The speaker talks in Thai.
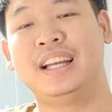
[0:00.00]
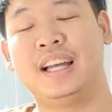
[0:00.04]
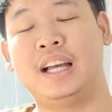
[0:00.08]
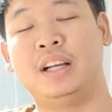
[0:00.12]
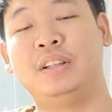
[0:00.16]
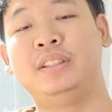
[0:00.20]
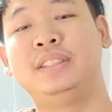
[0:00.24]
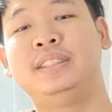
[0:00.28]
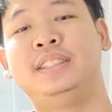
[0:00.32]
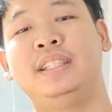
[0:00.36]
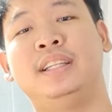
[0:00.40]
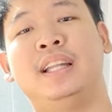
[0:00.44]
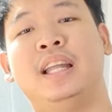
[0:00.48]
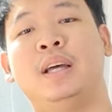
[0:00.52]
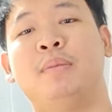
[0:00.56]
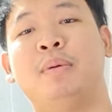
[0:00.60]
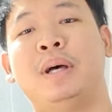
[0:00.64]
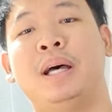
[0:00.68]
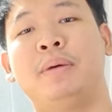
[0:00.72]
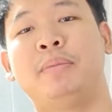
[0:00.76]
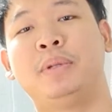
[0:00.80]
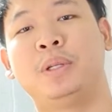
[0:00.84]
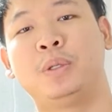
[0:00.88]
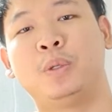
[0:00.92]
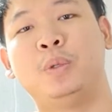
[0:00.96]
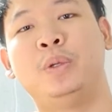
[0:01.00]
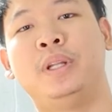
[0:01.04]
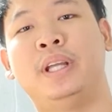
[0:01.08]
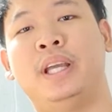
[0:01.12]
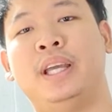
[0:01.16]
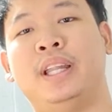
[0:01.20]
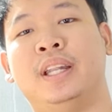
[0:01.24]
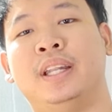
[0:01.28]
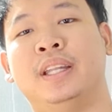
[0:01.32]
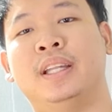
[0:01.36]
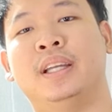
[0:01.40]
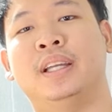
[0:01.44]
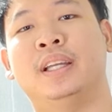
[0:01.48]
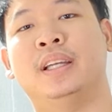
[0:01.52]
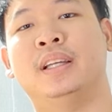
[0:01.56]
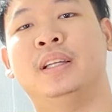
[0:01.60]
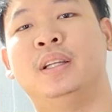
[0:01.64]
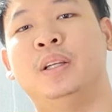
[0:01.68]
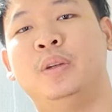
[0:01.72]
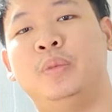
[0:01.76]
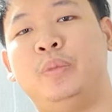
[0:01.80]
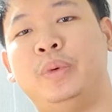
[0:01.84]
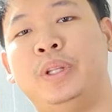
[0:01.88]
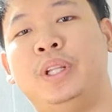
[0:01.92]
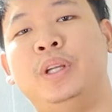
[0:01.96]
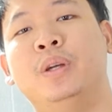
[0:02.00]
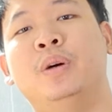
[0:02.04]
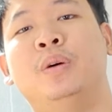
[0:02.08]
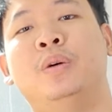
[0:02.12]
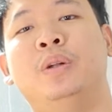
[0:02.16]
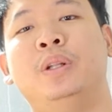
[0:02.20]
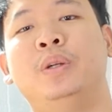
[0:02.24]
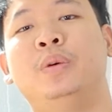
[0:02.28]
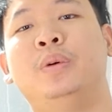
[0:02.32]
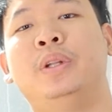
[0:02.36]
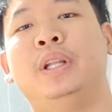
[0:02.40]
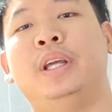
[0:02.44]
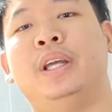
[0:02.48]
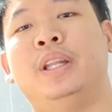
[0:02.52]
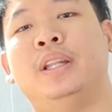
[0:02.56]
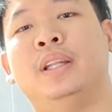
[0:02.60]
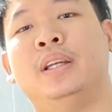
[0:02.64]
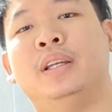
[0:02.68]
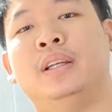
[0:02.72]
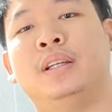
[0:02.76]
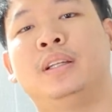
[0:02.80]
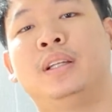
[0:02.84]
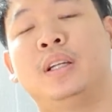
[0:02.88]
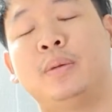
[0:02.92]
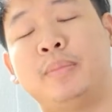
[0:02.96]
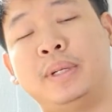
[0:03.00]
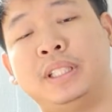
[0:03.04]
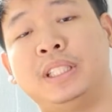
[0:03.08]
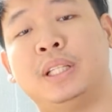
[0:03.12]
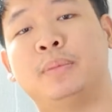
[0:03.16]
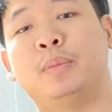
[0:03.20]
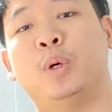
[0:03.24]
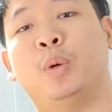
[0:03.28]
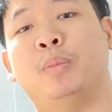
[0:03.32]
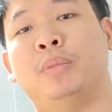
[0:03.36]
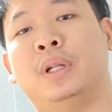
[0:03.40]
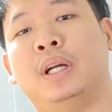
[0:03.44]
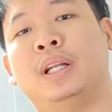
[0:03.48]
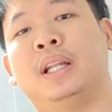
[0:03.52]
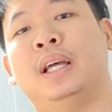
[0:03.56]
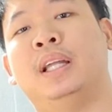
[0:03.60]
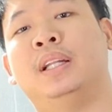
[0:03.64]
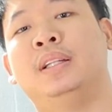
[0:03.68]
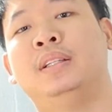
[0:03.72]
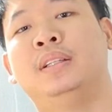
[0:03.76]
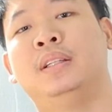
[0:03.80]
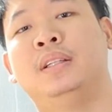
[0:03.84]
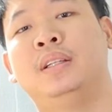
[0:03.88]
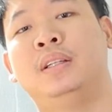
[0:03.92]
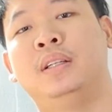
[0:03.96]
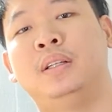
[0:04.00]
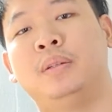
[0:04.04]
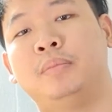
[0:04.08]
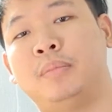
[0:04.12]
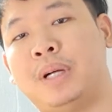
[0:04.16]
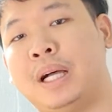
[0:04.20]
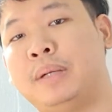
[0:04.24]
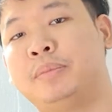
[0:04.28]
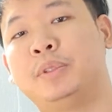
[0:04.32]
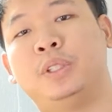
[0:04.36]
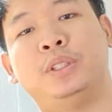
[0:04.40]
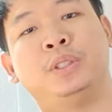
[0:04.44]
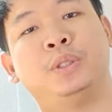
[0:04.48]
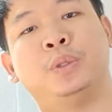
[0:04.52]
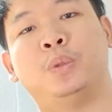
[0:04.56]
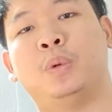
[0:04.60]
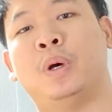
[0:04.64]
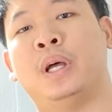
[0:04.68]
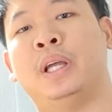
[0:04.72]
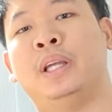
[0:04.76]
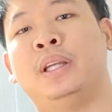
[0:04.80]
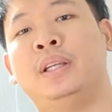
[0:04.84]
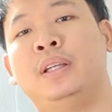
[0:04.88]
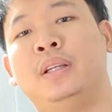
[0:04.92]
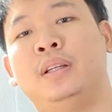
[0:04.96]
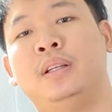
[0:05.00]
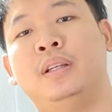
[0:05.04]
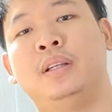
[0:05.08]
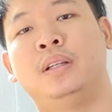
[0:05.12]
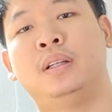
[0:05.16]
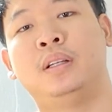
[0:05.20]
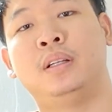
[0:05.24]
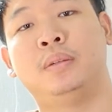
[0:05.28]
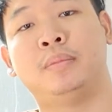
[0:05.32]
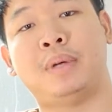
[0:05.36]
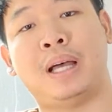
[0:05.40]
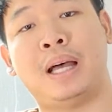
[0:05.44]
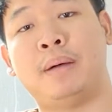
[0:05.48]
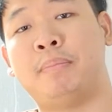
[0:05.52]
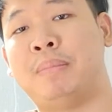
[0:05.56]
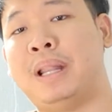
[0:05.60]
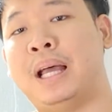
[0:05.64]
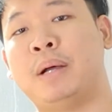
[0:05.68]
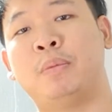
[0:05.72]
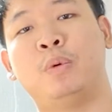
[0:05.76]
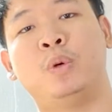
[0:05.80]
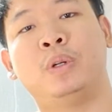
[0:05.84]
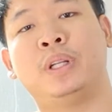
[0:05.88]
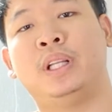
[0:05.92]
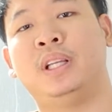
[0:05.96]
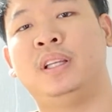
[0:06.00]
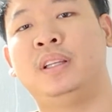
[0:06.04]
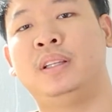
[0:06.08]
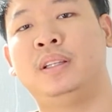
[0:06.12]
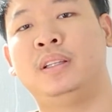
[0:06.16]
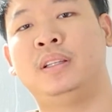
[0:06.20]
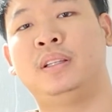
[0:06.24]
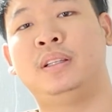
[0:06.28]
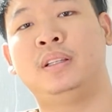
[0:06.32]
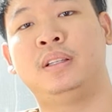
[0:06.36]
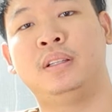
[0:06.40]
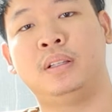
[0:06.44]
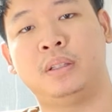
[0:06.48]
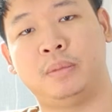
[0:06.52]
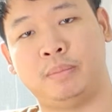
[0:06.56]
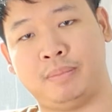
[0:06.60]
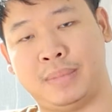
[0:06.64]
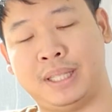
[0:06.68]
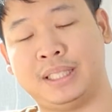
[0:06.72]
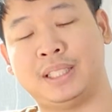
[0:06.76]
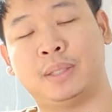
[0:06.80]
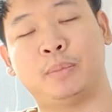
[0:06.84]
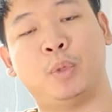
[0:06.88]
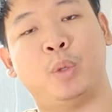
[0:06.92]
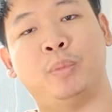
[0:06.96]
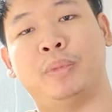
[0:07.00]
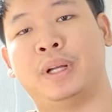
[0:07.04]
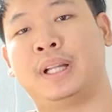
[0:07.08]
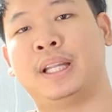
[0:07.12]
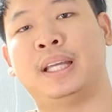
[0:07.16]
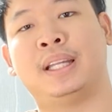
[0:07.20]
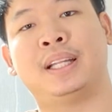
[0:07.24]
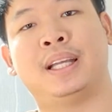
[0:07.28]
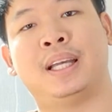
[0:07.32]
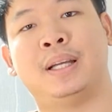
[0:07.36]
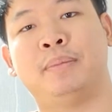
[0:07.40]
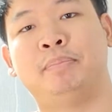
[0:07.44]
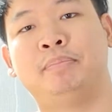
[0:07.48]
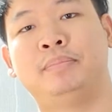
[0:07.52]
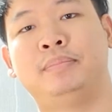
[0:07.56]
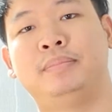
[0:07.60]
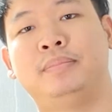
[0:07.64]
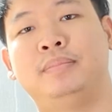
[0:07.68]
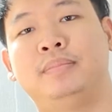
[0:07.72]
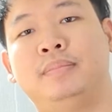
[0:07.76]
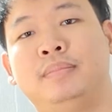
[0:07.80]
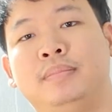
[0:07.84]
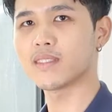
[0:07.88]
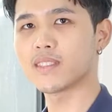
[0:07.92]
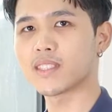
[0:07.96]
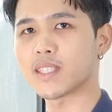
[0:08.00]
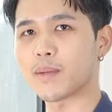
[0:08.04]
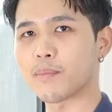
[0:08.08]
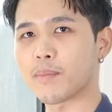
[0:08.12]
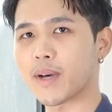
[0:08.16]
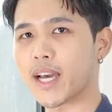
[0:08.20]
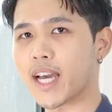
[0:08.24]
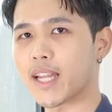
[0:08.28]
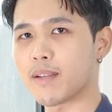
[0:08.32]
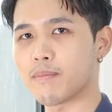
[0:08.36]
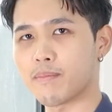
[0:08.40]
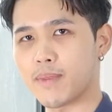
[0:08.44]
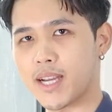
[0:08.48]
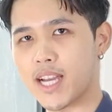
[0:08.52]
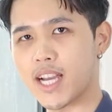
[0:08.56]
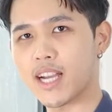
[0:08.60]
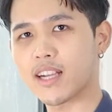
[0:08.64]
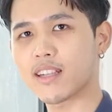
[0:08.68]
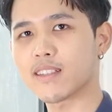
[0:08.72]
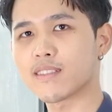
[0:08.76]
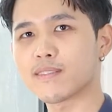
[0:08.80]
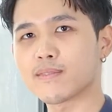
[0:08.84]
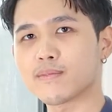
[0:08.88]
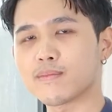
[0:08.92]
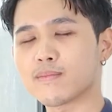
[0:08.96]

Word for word: เอาจริงๆแล้วภาพที่คุณเห็นเนี่ยวิดีโอที่คุณเห็นก็มาจากผมทั้งนั้นภาพสวยๆภาพลักษณ์พวกนี้มาจากผมทั้งนั้นครับสำคัญมาก